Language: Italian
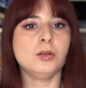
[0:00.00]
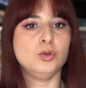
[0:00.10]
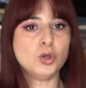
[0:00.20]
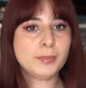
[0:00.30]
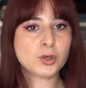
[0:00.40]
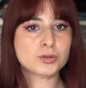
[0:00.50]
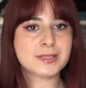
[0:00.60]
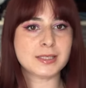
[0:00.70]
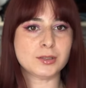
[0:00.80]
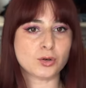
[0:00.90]
non mi
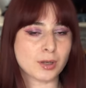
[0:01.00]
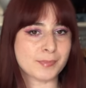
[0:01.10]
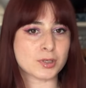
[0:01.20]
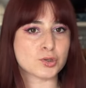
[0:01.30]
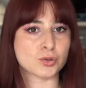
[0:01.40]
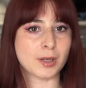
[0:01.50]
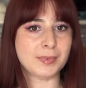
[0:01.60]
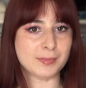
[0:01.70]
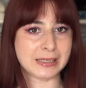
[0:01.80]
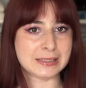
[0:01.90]
considero una persona
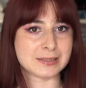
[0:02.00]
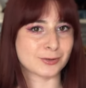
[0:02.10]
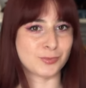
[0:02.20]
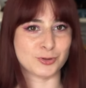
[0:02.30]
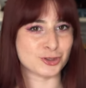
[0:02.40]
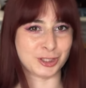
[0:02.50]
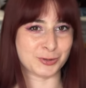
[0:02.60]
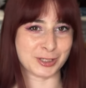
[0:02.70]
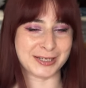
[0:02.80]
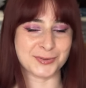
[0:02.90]
minimalista, come l'ho già detto
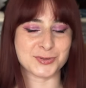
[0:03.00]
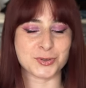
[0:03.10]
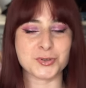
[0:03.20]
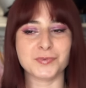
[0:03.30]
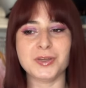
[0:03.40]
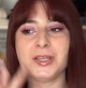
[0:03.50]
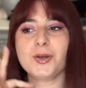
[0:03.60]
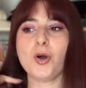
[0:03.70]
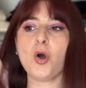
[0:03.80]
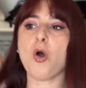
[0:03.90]
anche nello scorso
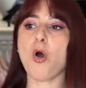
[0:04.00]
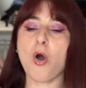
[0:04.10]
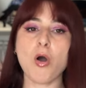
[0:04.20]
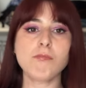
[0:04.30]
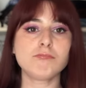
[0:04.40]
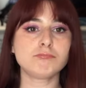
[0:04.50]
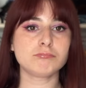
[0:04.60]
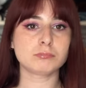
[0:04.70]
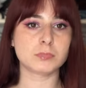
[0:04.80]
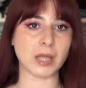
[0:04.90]
video. Ho
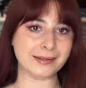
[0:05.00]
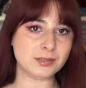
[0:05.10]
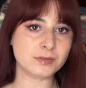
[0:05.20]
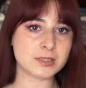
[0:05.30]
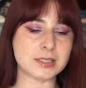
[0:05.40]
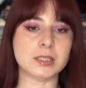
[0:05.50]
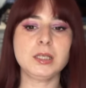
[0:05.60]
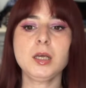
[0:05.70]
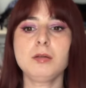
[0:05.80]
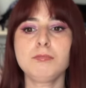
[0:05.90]
tanti vestiti,
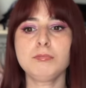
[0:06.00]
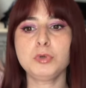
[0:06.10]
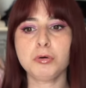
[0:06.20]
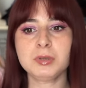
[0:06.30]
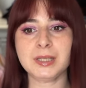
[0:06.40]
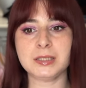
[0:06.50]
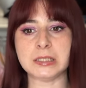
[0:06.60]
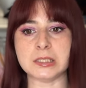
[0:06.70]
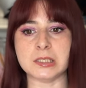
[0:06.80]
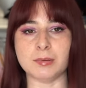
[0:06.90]
non
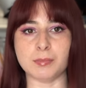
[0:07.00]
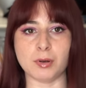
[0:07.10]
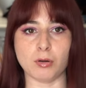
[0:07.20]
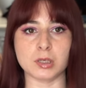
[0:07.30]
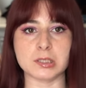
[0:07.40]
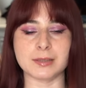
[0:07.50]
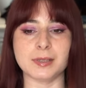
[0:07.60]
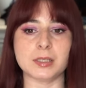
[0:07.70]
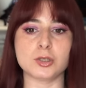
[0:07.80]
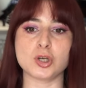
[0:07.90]
tantissimi però,
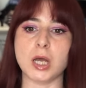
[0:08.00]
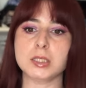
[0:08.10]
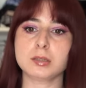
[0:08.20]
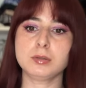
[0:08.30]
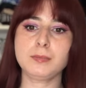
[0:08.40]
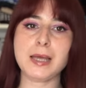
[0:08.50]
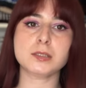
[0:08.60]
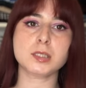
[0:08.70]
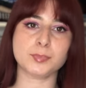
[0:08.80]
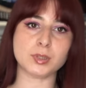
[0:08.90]
onestamente. Cioè, secondo me
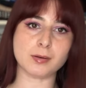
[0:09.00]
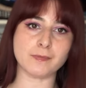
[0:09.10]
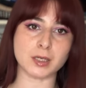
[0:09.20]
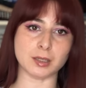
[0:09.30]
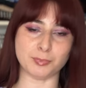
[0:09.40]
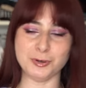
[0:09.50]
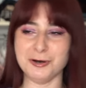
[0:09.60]
si potrebbe avere di più,